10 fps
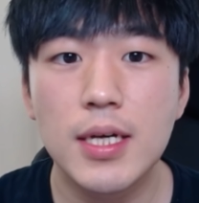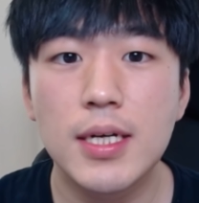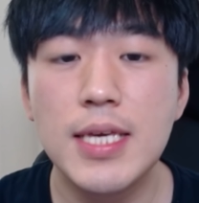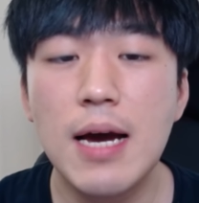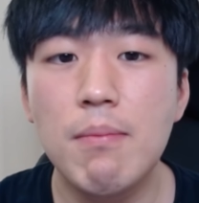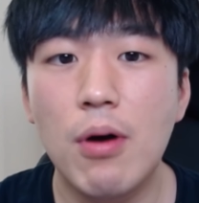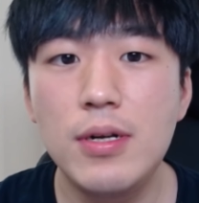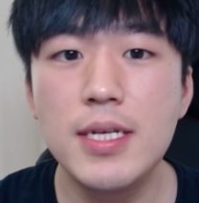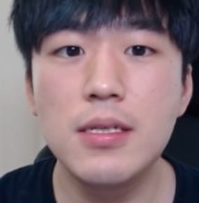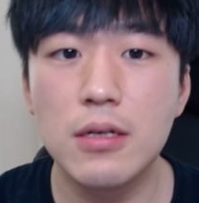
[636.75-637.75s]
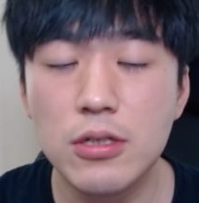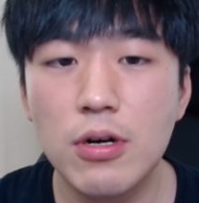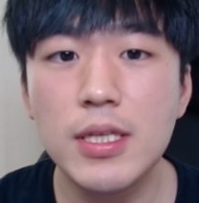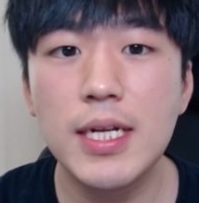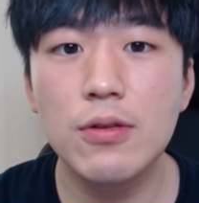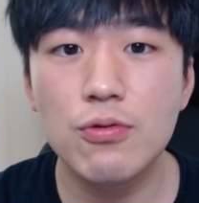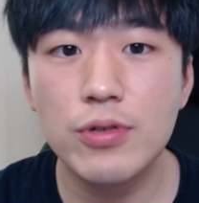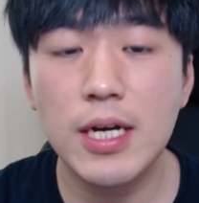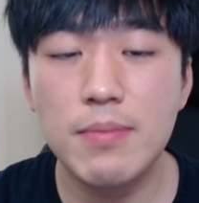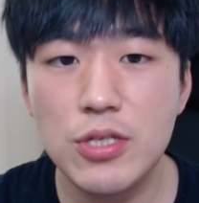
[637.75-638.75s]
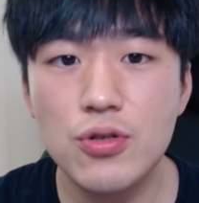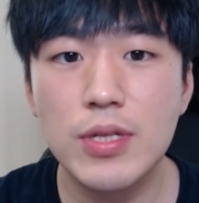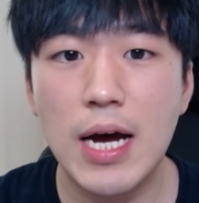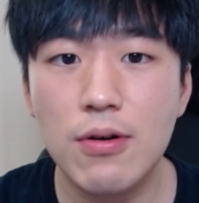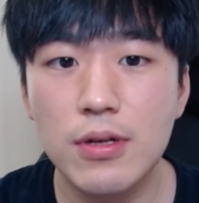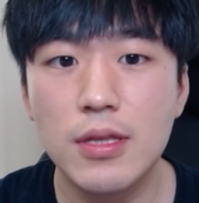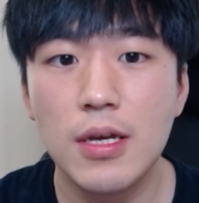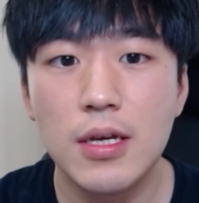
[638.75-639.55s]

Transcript: 그냥 멀리서 응원이라도 우리가 민주당원